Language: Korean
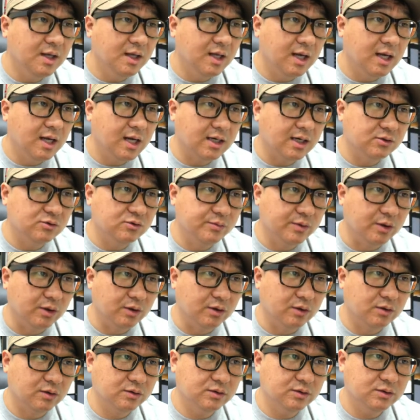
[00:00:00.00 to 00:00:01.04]

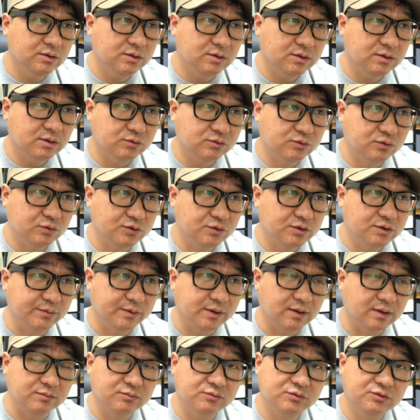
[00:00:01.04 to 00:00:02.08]
알아두면
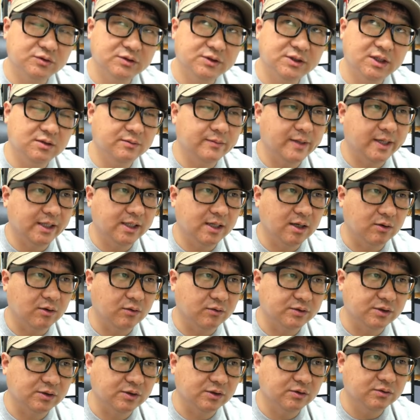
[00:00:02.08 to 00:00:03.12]
좋습니다. 문제는 많이
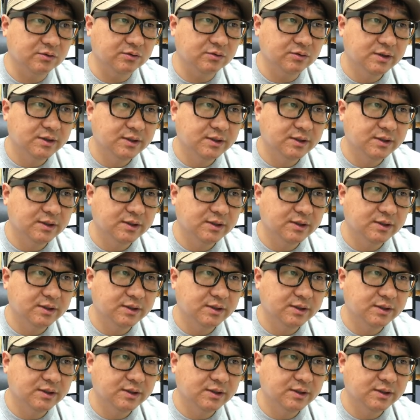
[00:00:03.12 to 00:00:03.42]
나오거든요.